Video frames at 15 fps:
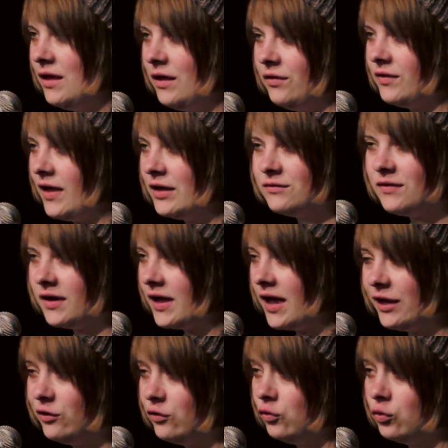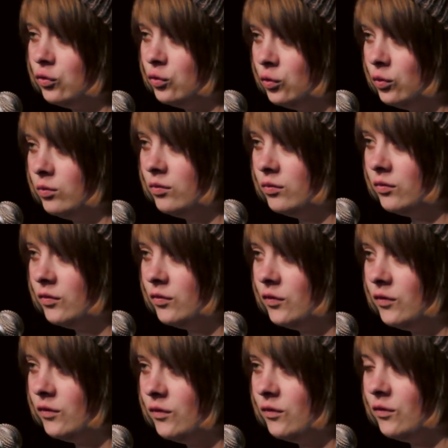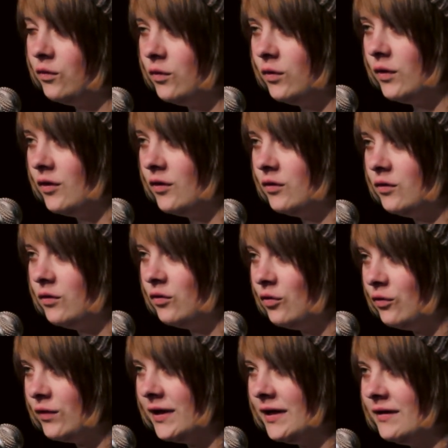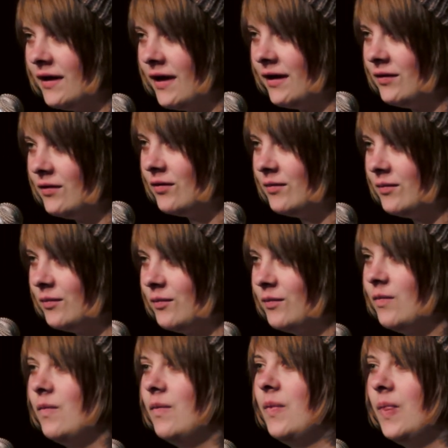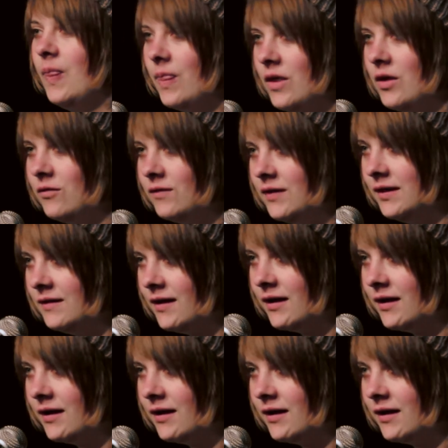ist einfach kein Synonym für Zufriedenheit. Vielen